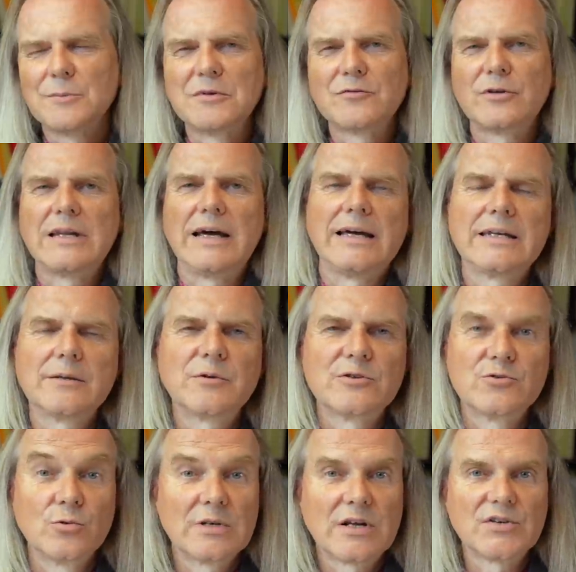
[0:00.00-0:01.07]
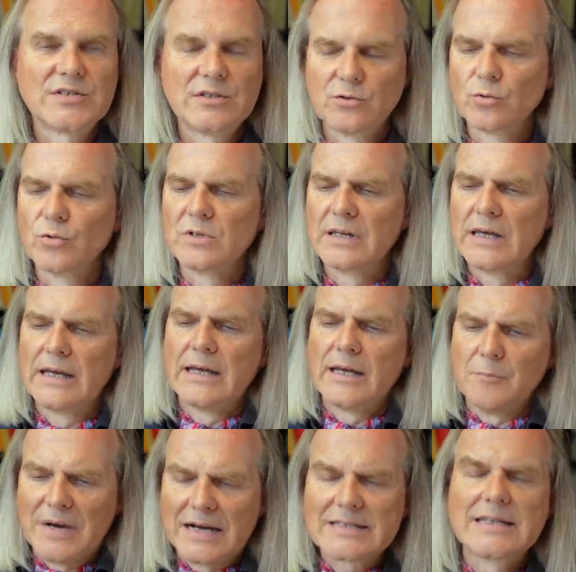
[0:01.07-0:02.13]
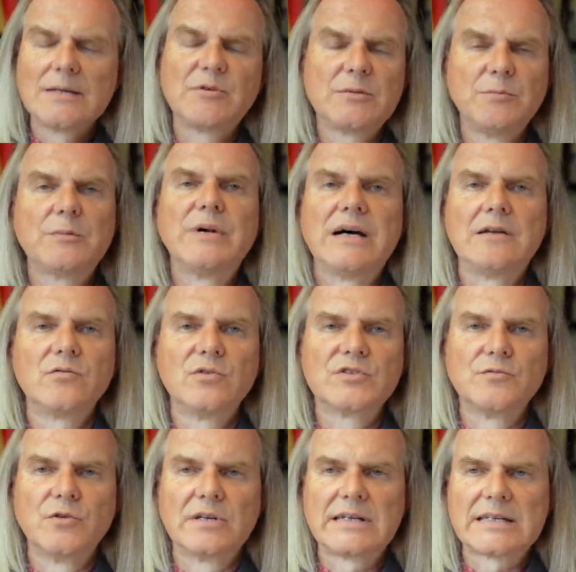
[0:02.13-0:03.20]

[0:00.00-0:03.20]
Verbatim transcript: aber von einer Person aus den Grünen maßgeblich mit beeinflusst worden.